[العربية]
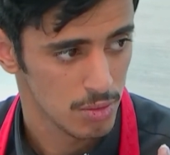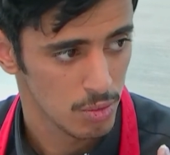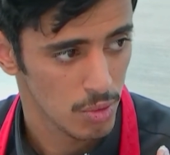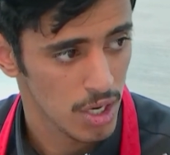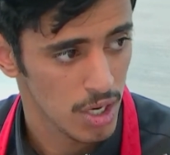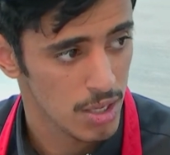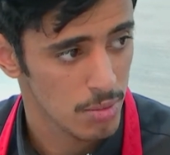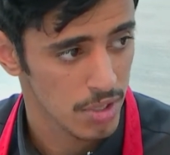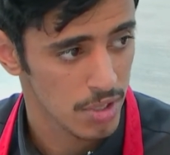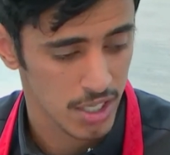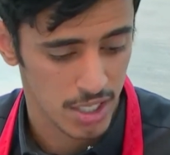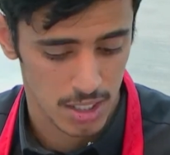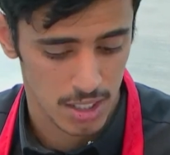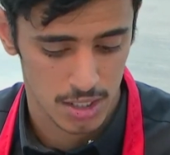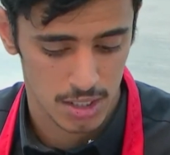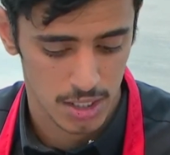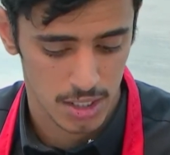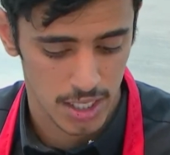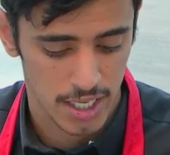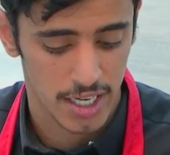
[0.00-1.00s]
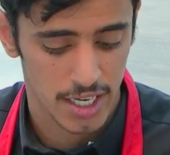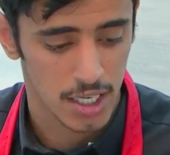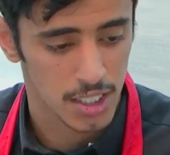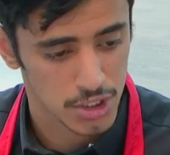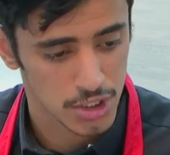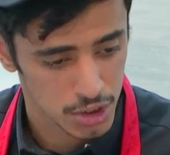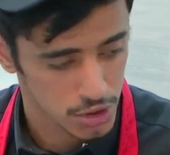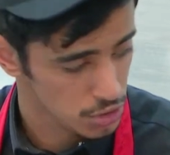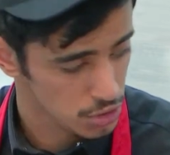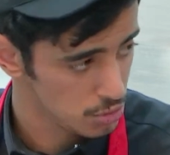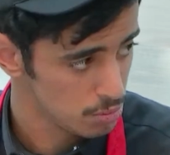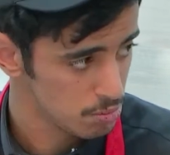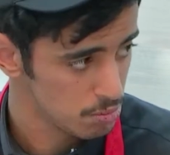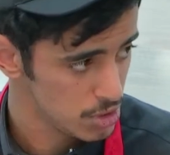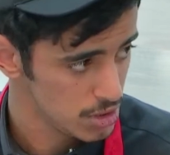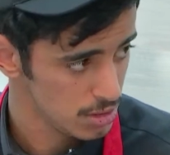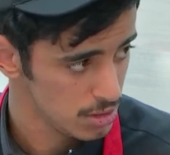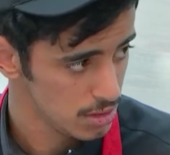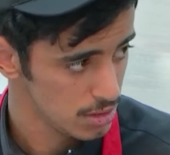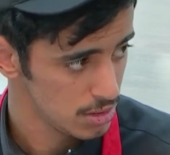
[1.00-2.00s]
والله بعض الاحيان انا لجيت جيت عند
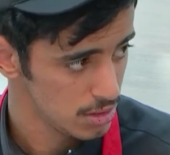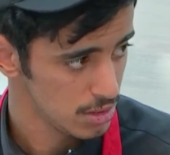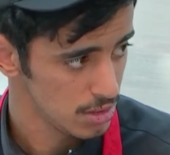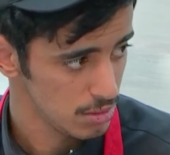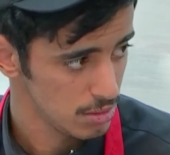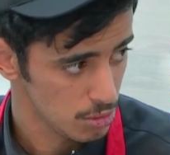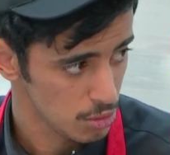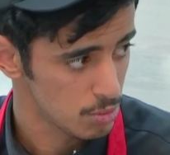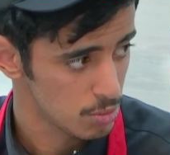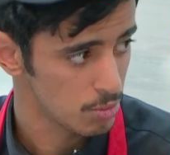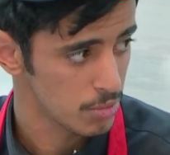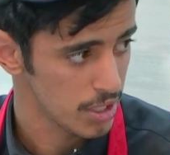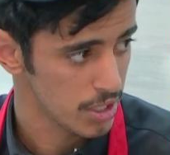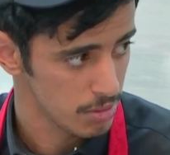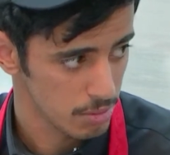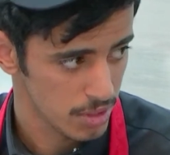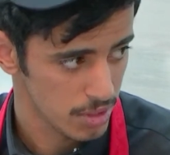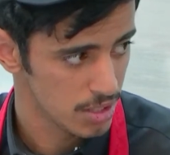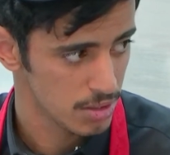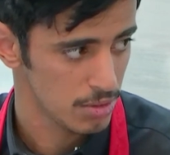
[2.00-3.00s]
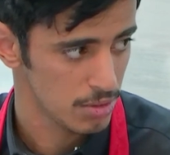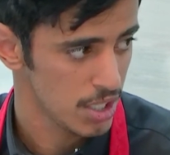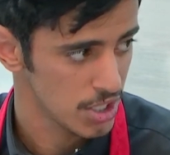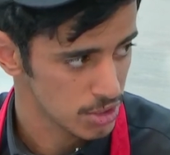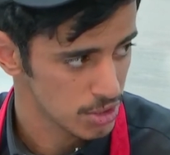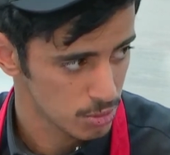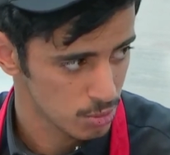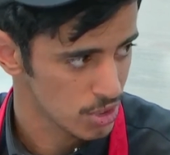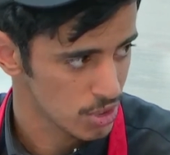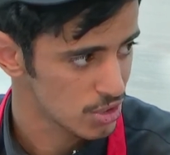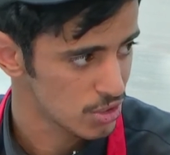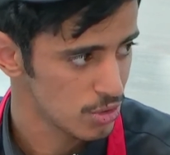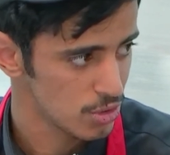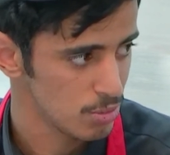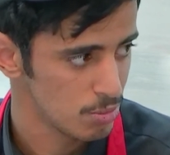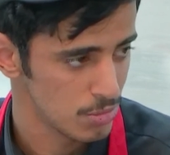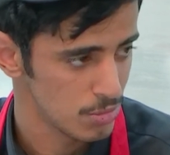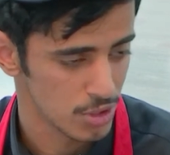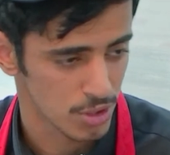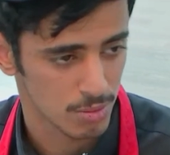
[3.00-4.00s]
امي عقب مغرب انا حطي وقت
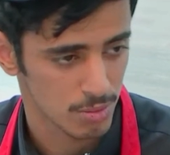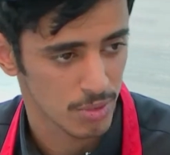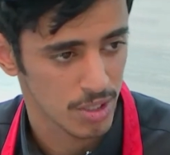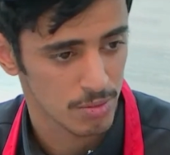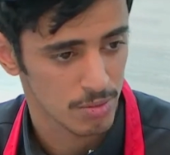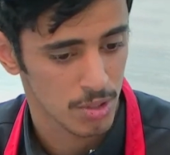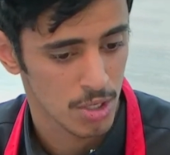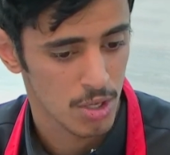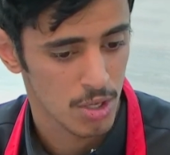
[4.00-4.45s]
لامي عقب مغرب